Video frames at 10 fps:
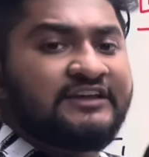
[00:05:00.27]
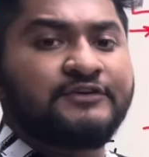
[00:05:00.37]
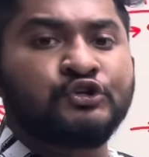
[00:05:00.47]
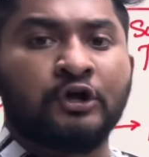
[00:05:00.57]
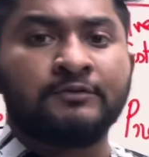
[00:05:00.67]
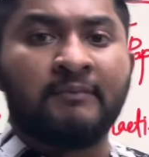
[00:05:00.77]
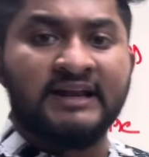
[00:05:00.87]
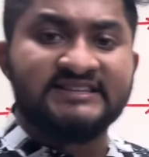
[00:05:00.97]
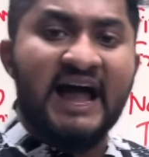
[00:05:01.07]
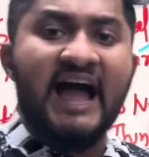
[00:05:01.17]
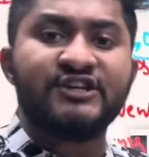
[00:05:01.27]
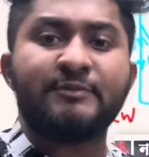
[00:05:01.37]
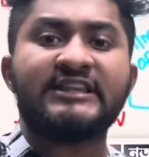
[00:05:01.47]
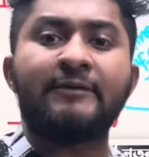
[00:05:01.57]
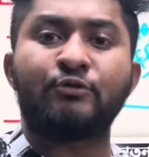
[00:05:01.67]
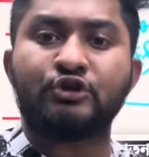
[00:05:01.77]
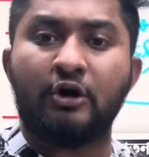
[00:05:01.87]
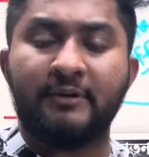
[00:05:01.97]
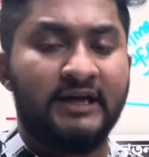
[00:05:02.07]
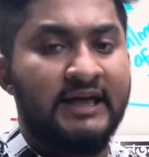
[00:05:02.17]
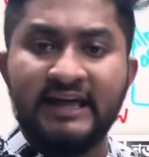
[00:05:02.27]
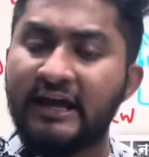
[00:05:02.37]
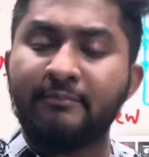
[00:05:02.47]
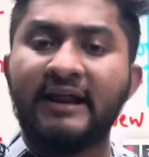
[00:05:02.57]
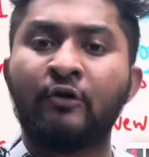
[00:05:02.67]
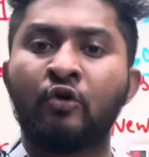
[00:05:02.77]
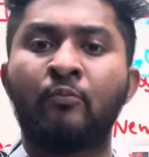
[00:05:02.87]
রিভিশন মানে যা আসবে তাই পড়তে হবে এর বাইরে কোনো